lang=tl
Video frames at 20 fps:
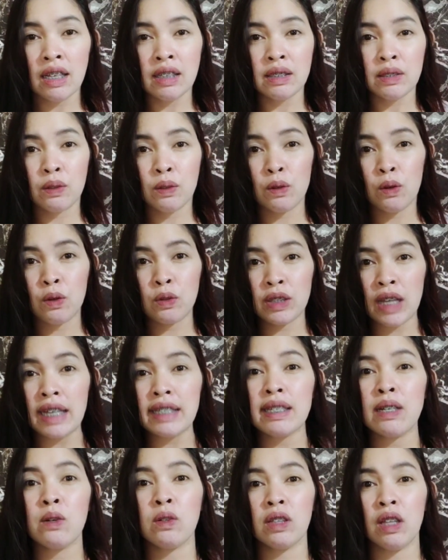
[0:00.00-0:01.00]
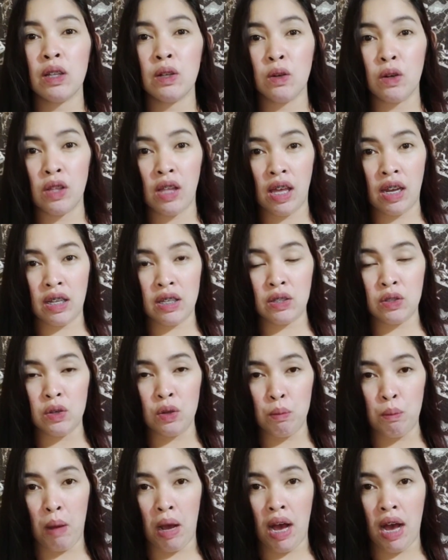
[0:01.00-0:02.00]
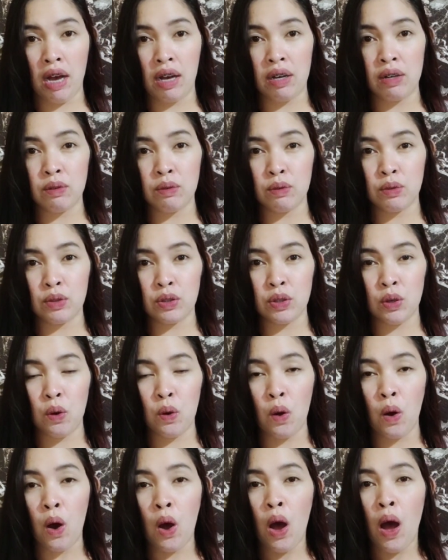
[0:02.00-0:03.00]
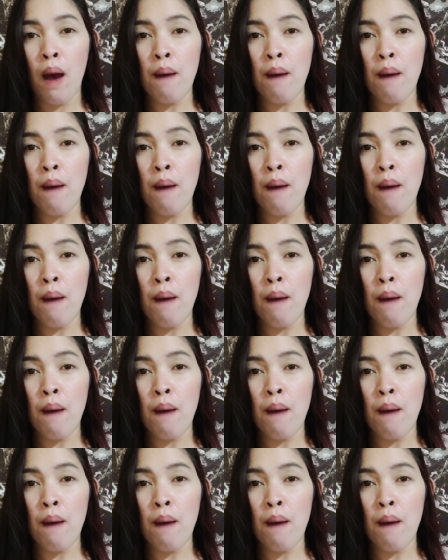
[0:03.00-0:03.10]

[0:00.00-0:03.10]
So, sasagutin ko na rin yon mga kamuso.